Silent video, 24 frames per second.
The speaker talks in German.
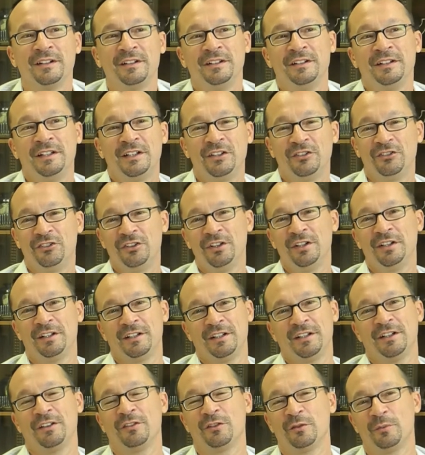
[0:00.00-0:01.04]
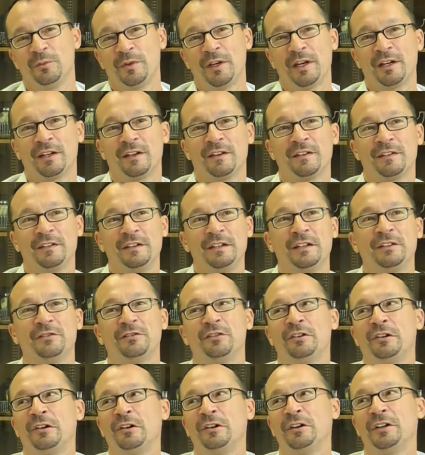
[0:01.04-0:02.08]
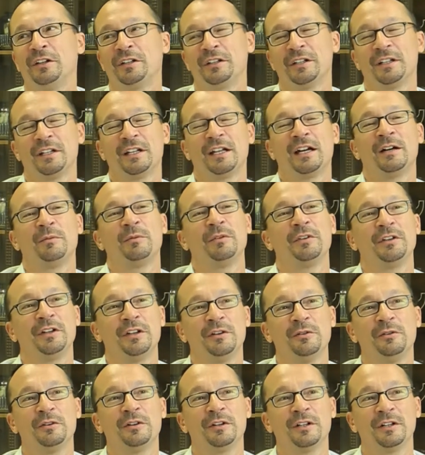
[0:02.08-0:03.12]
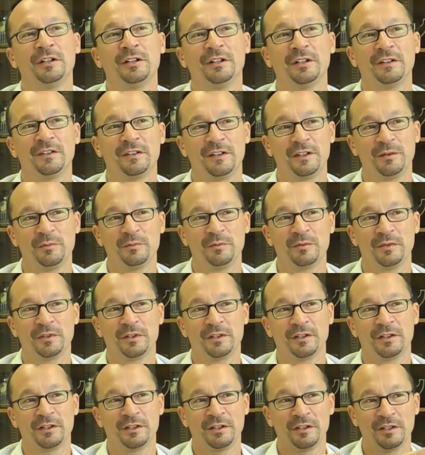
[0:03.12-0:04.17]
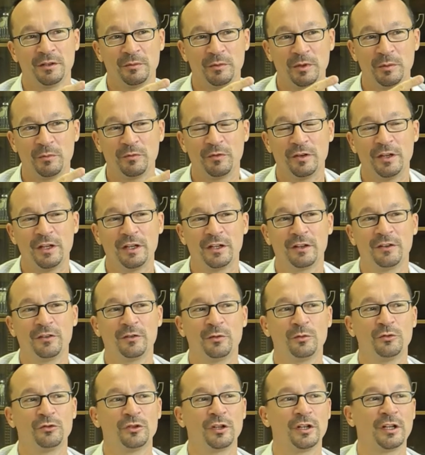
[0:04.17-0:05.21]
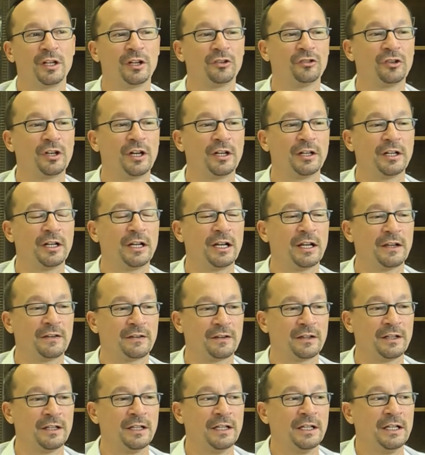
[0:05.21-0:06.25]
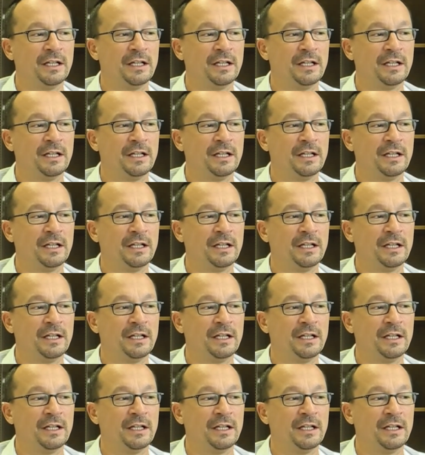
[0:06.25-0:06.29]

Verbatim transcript: die Geschichte des Objektes nicht verleugnen, aber dennoch äh, es eben äh, in einem gepflegten Zustand erscheinen lassen.